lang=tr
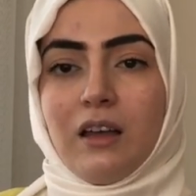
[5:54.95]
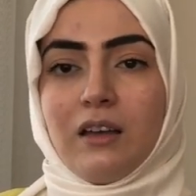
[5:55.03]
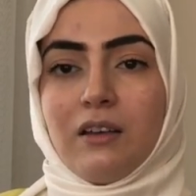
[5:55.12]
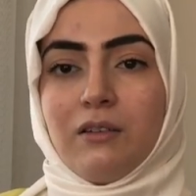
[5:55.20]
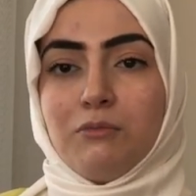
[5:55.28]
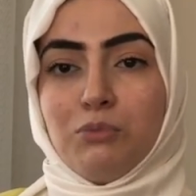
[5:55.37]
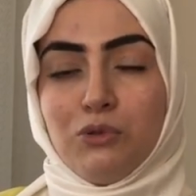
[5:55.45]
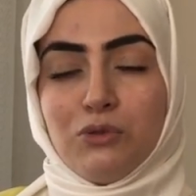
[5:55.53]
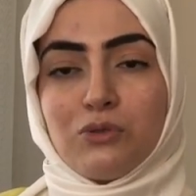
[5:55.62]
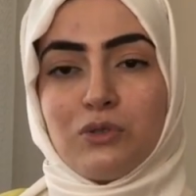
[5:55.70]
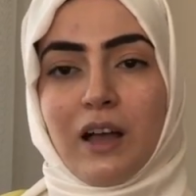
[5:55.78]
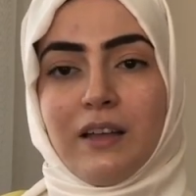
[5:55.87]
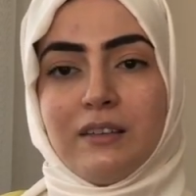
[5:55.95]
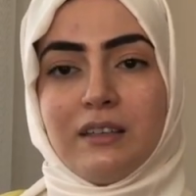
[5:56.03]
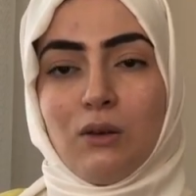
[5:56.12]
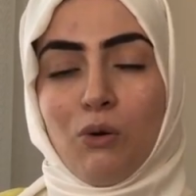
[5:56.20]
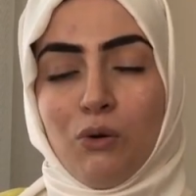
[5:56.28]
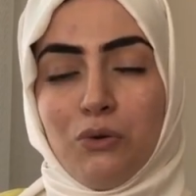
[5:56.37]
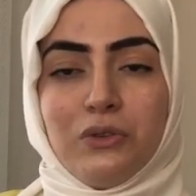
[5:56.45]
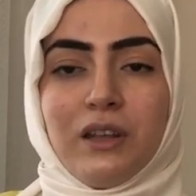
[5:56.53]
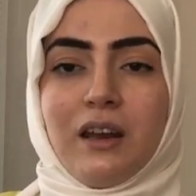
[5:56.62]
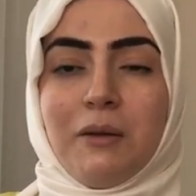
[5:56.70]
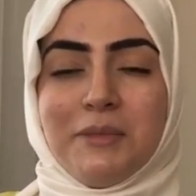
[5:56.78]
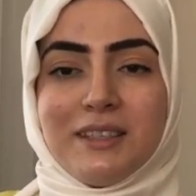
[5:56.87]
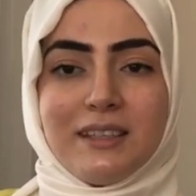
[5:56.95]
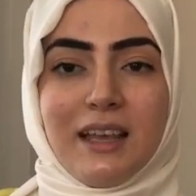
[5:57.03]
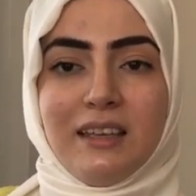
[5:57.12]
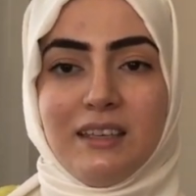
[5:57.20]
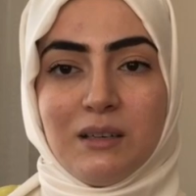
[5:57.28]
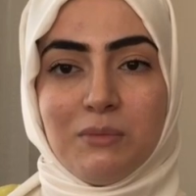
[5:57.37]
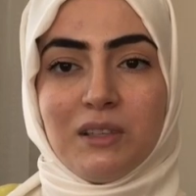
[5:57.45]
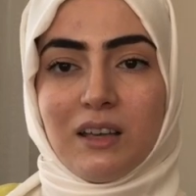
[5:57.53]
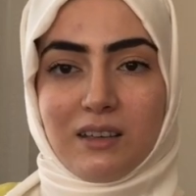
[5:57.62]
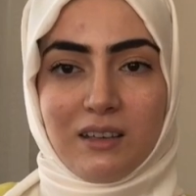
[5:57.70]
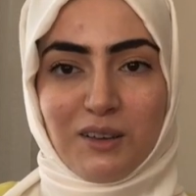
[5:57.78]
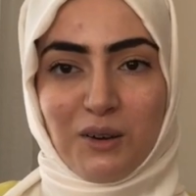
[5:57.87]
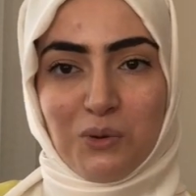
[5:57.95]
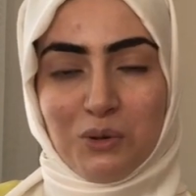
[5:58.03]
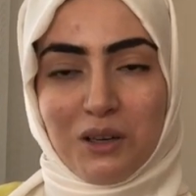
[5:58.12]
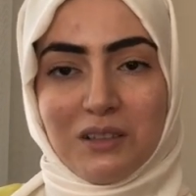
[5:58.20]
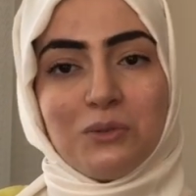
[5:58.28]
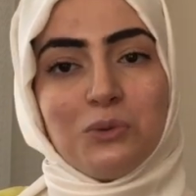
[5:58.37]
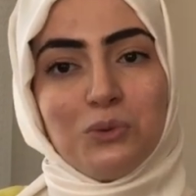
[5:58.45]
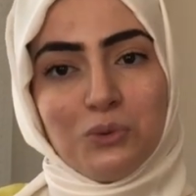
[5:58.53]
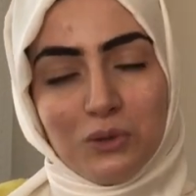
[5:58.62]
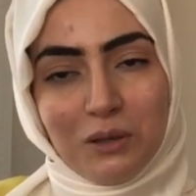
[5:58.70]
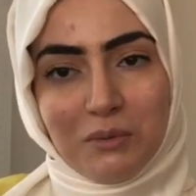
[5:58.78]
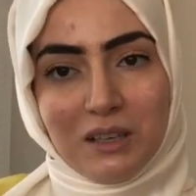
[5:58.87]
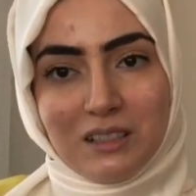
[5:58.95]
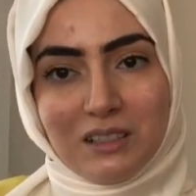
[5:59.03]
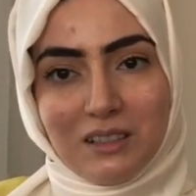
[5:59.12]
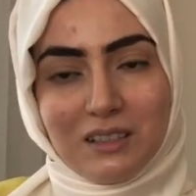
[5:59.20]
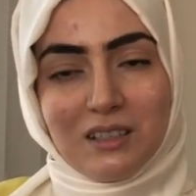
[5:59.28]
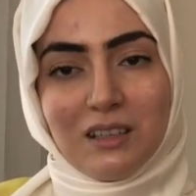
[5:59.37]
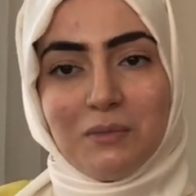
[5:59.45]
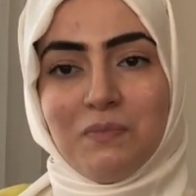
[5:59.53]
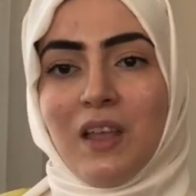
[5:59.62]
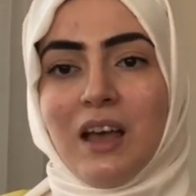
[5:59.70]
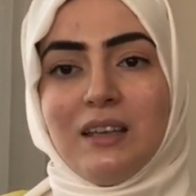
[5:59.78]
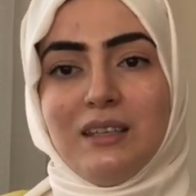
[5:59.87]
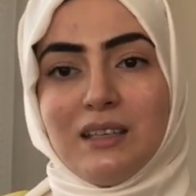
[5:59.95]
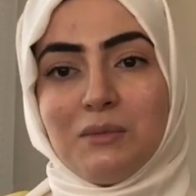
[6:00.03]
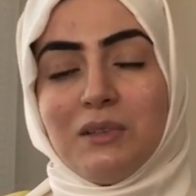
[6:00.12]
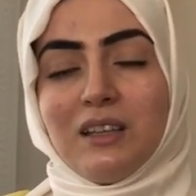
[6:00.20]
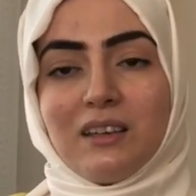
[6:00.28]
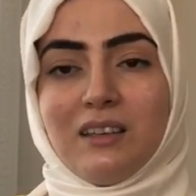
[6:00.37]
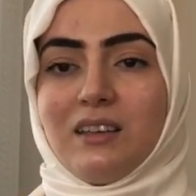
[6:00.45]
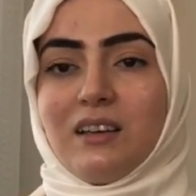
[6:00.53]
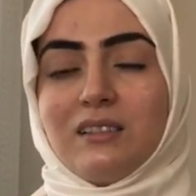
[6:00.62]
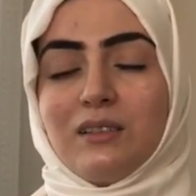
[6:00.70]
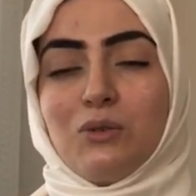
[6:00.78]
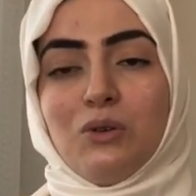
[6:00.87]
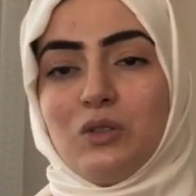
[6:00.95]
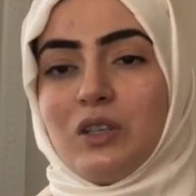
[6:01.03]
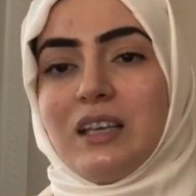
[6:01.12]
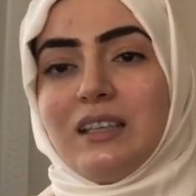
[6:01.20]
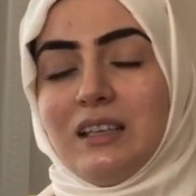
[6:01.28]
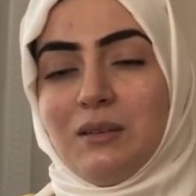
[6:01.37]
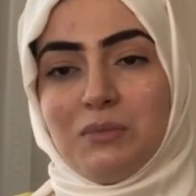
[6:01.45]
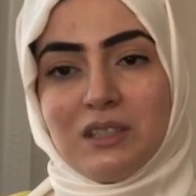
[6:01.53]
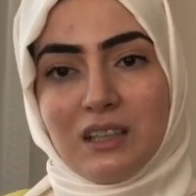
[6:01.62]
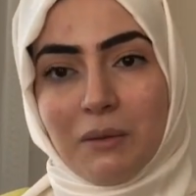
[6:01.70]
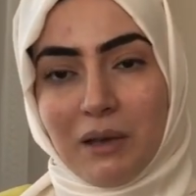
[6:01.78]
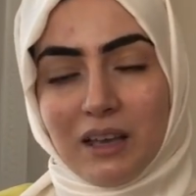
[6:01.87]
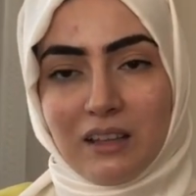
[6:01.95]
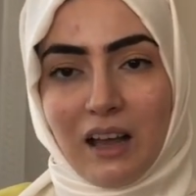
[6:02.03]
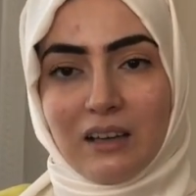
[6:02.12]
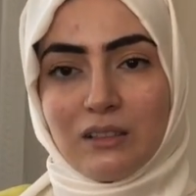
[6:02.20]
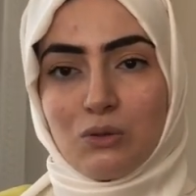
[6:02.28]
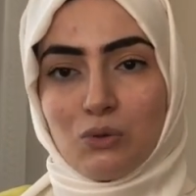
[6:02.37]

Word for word: E, bu yüzden öğünlerimizde 20 dakika kuralını uygulamaya çalışalım. 20 dakikadan önce yediğimiz yemeklerde